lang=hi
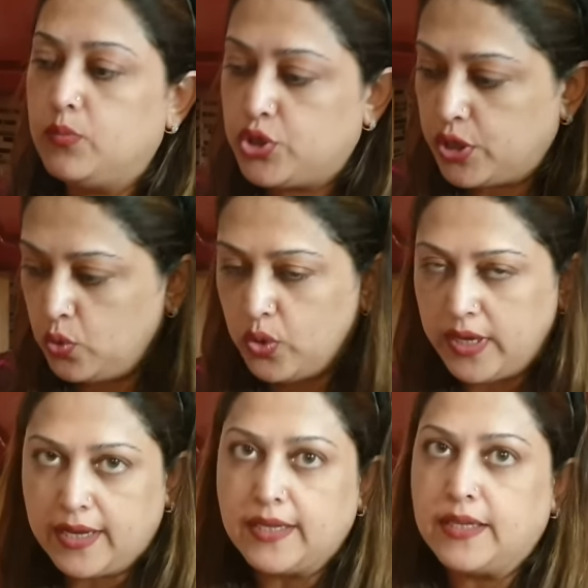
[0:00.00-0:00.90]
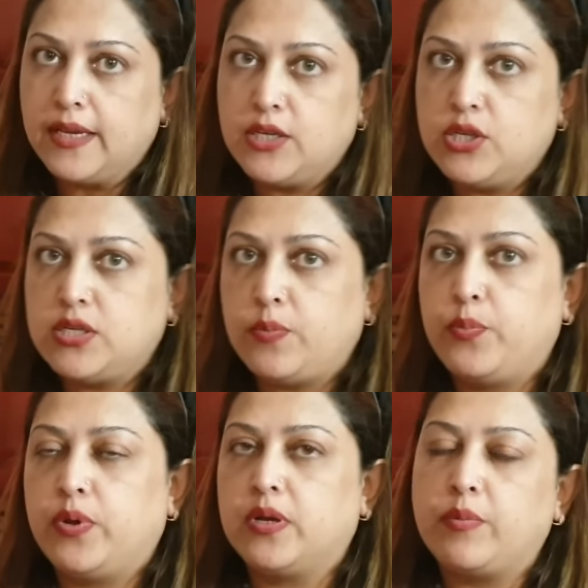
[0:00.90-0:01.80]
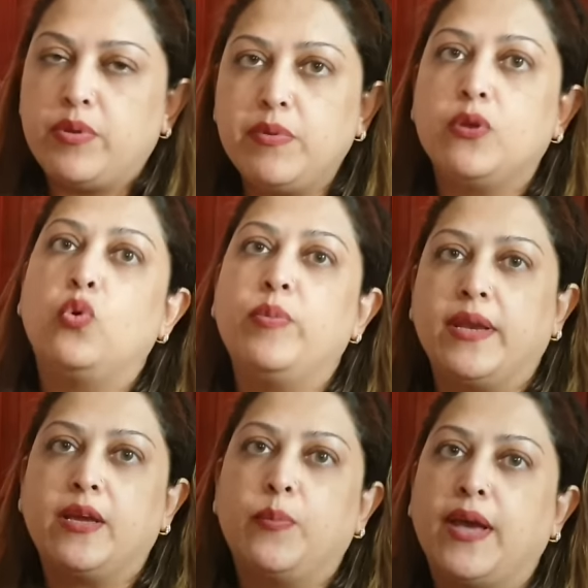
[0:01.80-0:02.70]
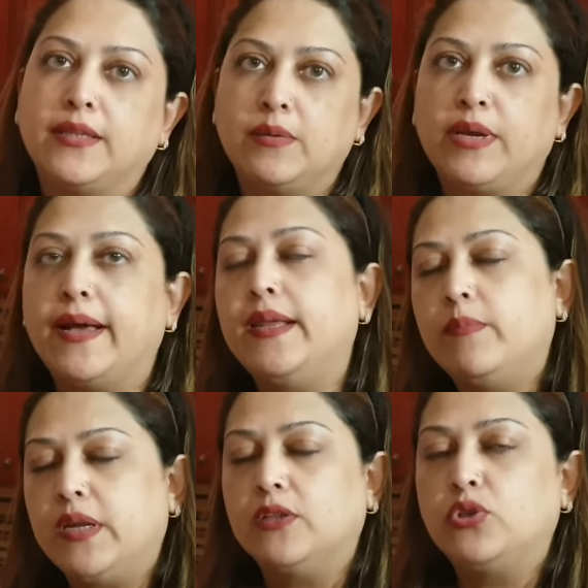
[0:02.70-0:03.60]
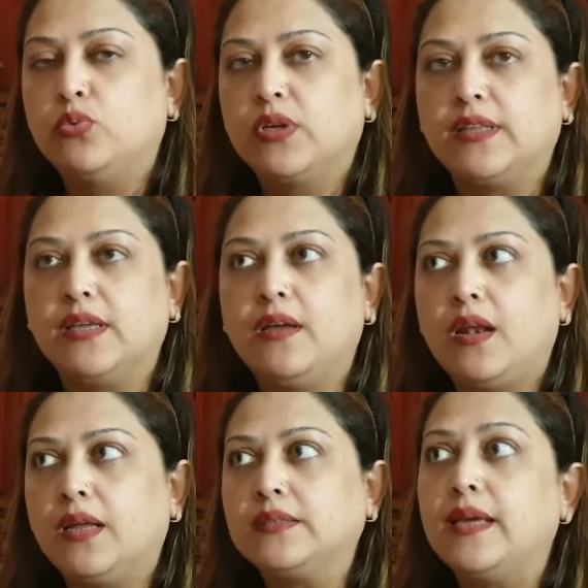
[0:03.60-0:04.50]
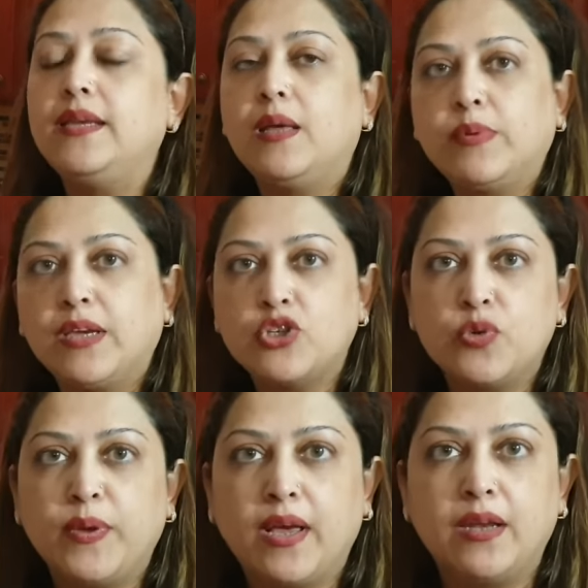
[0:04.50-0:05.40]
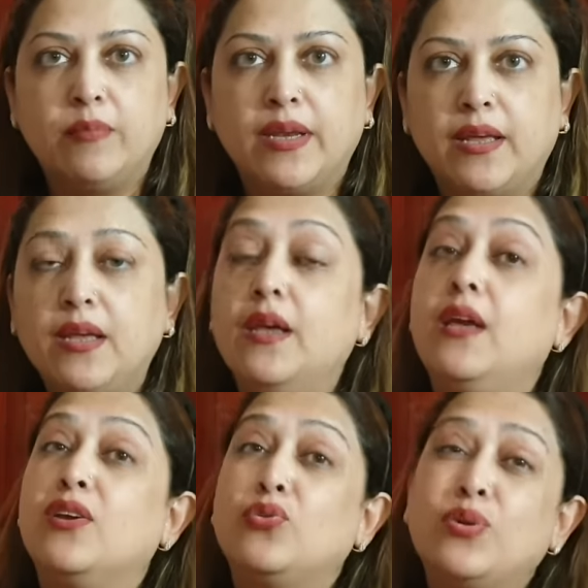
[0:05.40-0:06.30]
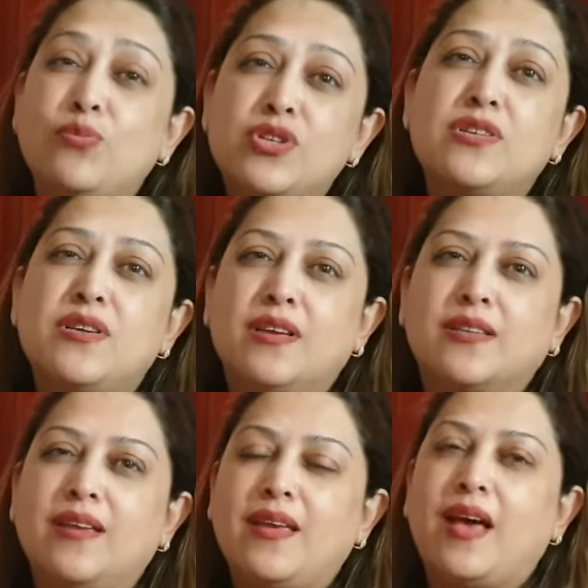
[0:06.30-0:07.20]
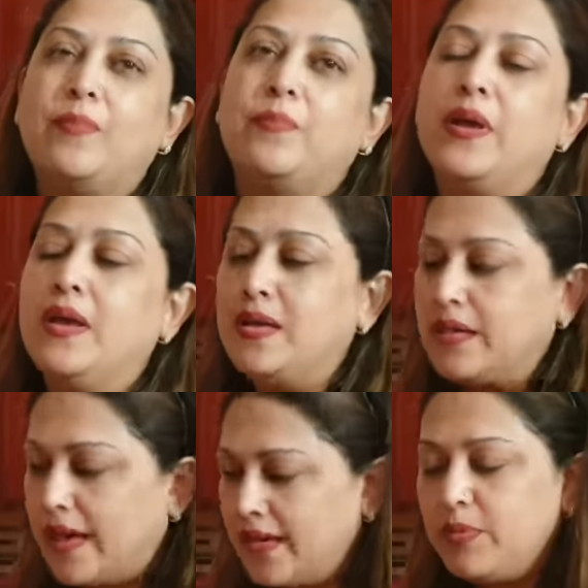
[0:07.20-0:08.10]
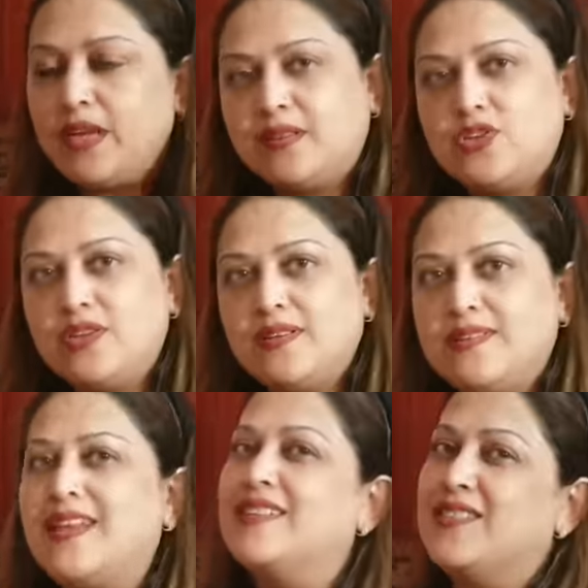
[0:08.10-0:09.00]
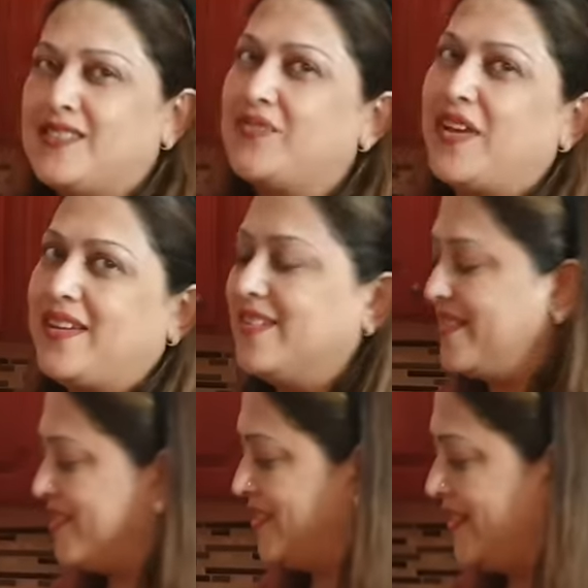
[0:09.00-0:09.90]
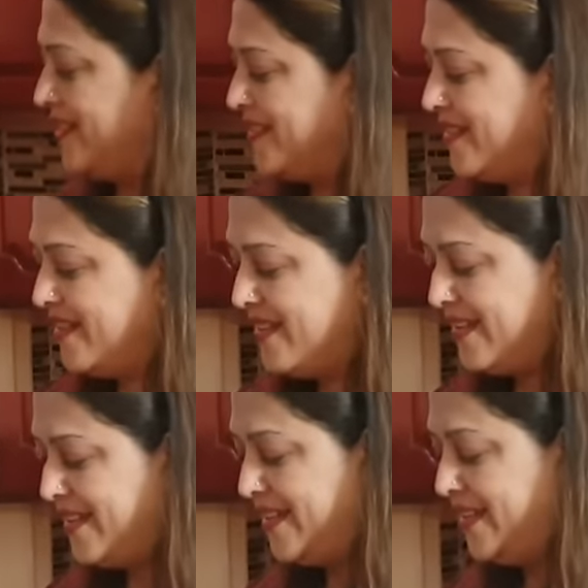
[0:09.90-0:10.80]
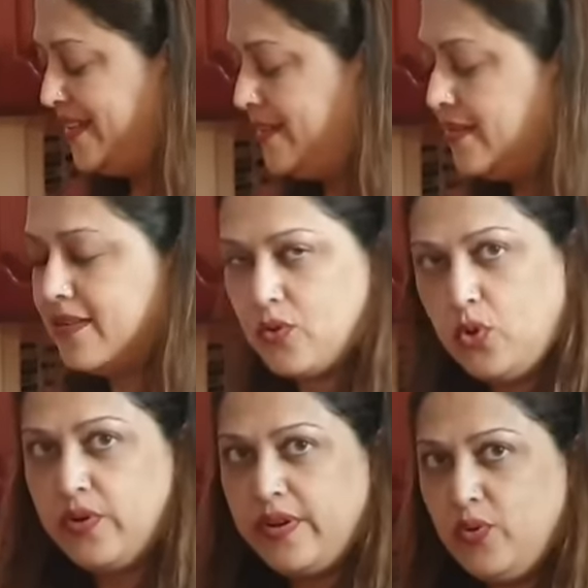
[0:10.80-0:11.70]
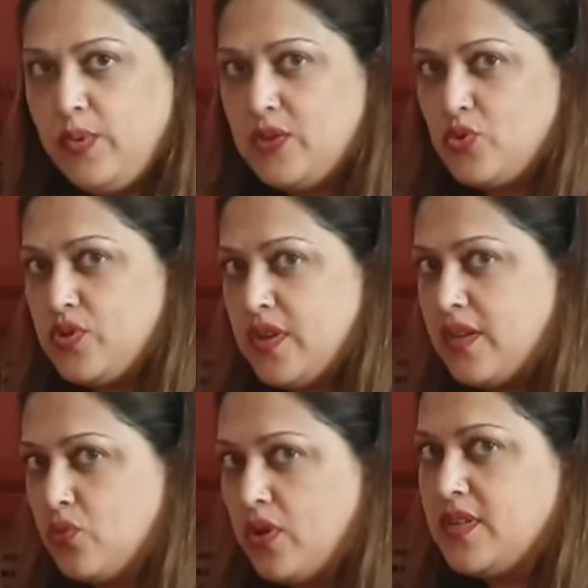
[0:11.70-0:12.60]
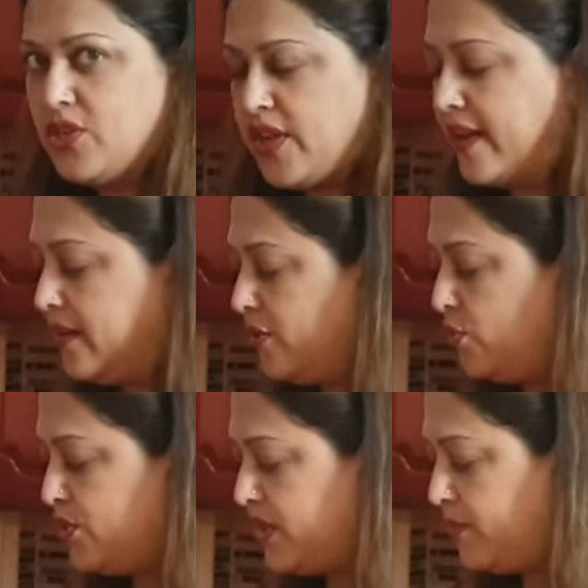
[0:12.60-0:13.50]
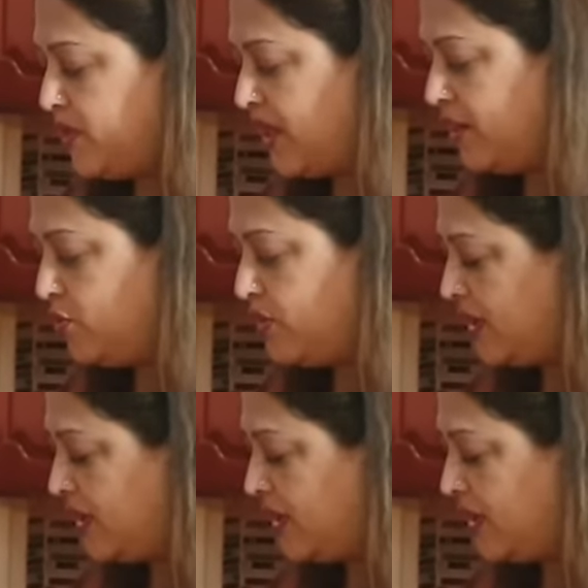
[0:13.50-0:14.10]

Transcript: मुझे लोग ये कहते हैं कि जी जब कभी भी लोग मेरे घर पे आते हैं मैं खाना बनाती हूँ तो कहते हैं यार लगते ही हैं आपके किचन में खाना बनाए क्योंकि मुझे अच्छा लगता है कि आप खाना बनाते जाएं साथ साथ सफाई करते जाएं खोल रही हूँ मैं इसको ज़रा थोड़ा सा चेक कर रही हूँ मुझे ये बेचैनी हो रही